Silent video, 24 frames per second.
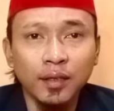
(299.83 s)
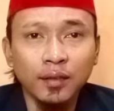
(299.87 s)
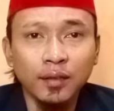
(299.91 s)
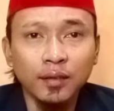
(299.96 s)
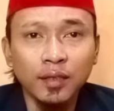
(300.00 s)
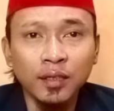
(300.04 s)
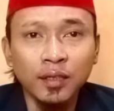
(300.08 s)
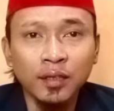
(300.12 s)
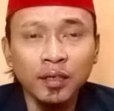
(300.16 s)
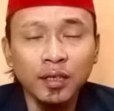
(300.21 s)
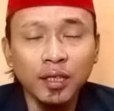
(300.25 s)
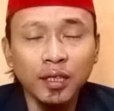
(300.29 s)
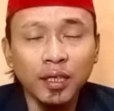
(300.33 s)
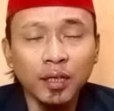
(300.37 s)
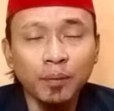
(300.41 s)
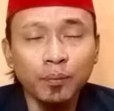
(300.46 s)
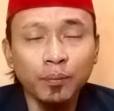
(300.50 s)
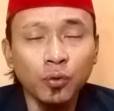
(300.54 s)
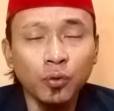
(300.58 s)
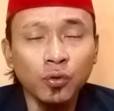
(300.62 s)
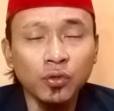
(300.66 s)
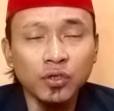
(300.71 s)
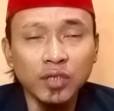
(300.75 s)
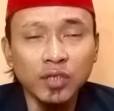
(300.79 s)
Titik
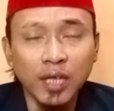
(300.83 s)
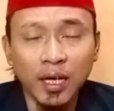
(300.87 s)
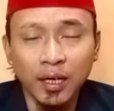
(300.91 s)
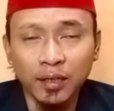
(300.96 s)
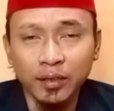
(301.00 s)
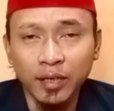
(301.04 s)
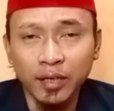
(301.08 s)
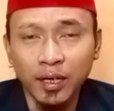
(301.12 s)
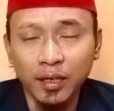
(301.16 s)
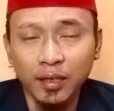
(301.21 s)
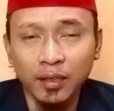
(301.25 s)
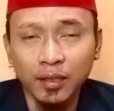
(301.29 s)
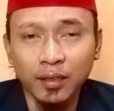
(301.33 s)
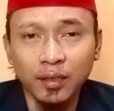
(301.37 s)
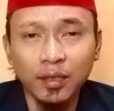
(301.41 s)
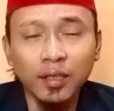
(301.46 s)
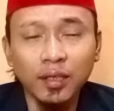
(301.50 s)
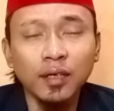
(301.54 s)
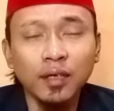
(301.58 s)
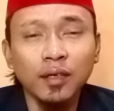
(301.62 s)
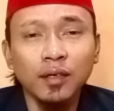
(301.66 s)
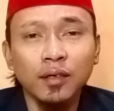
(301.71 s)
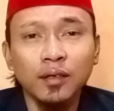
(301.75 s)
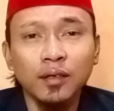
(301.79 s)
puncaknya ini